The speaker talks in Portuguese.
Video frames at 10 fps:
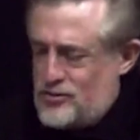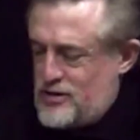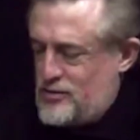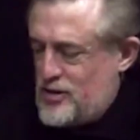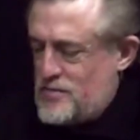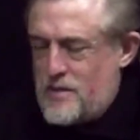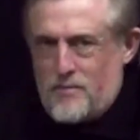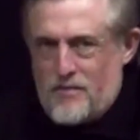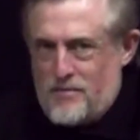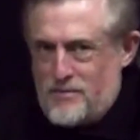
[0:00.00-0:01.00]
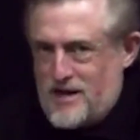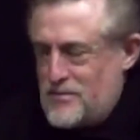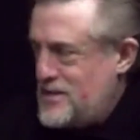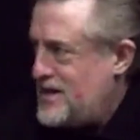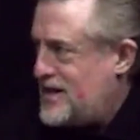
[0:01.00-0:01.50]
Eu, eu tenho uma, uma amiga
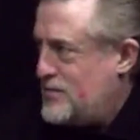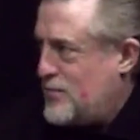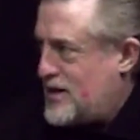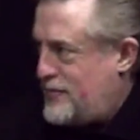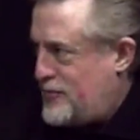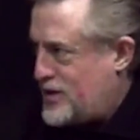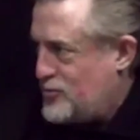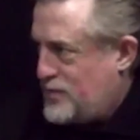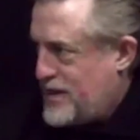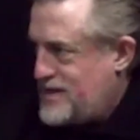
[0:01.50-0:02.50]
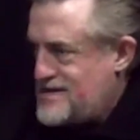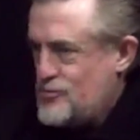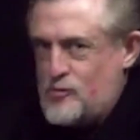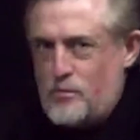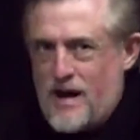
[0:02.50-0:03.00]
minha que mora fora do país
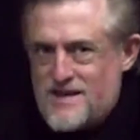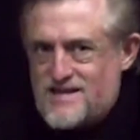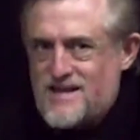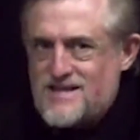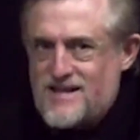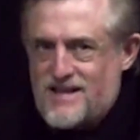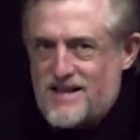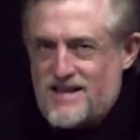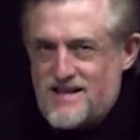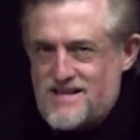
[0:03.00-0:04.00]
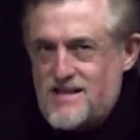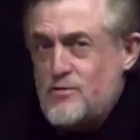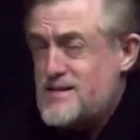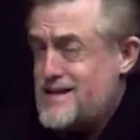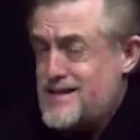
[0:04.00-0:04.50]
e os pais têm
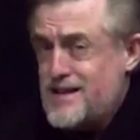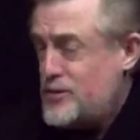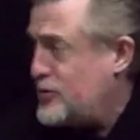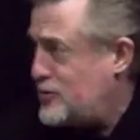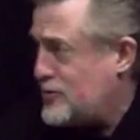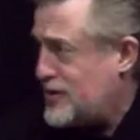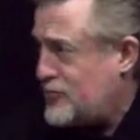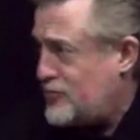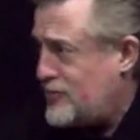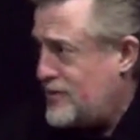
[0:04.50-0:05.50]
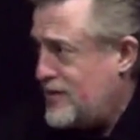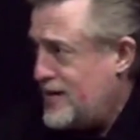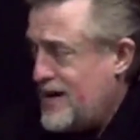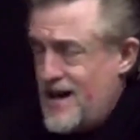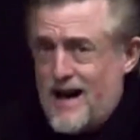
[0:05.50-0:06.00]
75 e 78 anos.
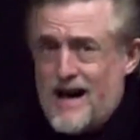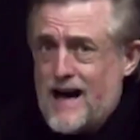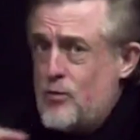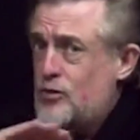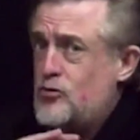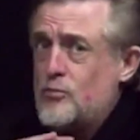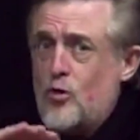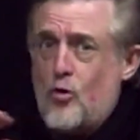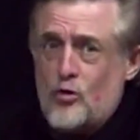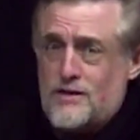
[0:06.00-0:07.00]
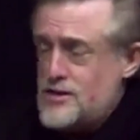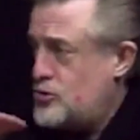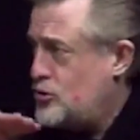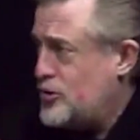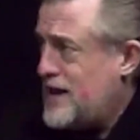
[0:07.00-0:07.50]
A água tomou conta
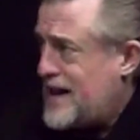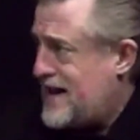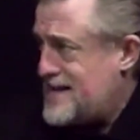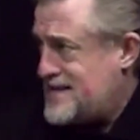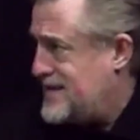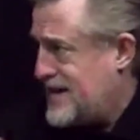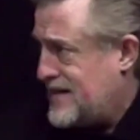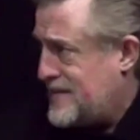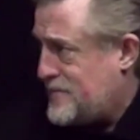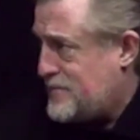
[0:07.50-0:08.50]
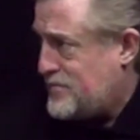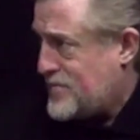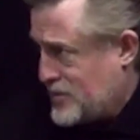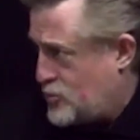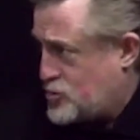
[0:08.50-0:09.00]
de toda a casa dela,
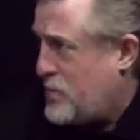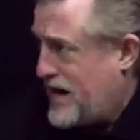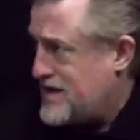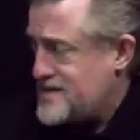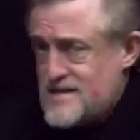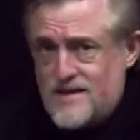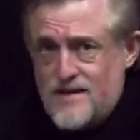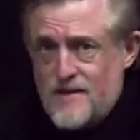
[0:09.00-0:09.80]
da, dos pais.